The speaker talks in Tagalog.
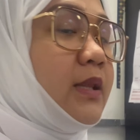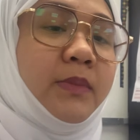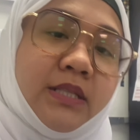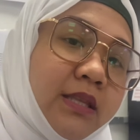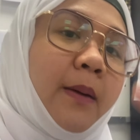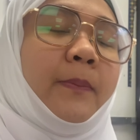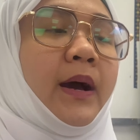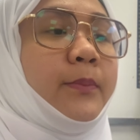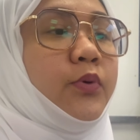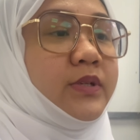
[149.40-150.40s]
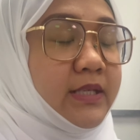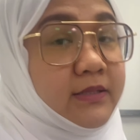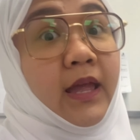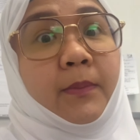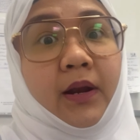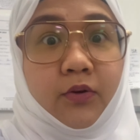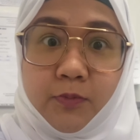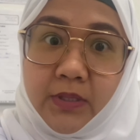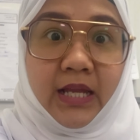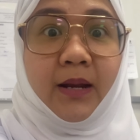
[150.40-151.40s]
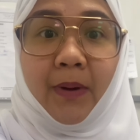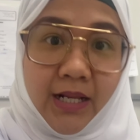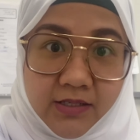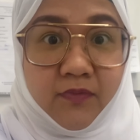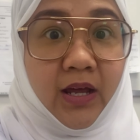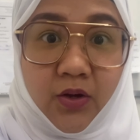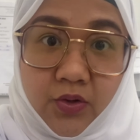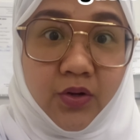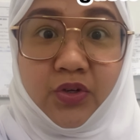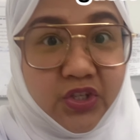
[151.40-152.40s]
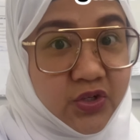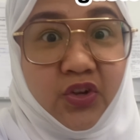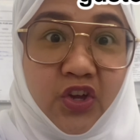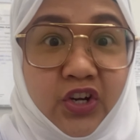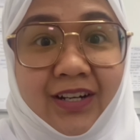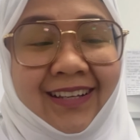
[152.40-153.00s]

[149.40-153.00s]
at ma-stop ang buong sistema ng ospital para sa vlog ko. Gusto niyo yun?